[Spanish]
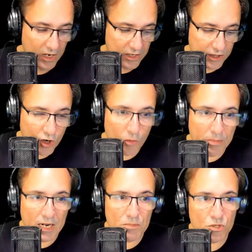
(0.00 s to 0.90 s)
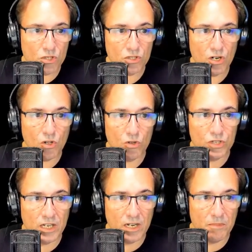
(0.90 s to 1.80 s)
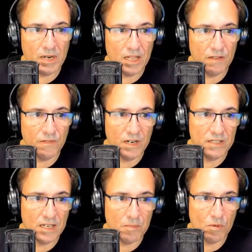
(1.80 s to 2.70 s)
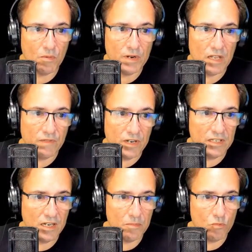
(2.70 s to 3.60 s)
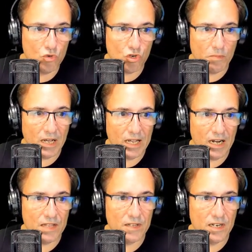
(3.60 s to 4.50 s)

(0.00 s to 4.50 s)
Si comparamos entre los dos y si quieren ver la diferencia, acá podemos ver la diferencia, mucho más grande.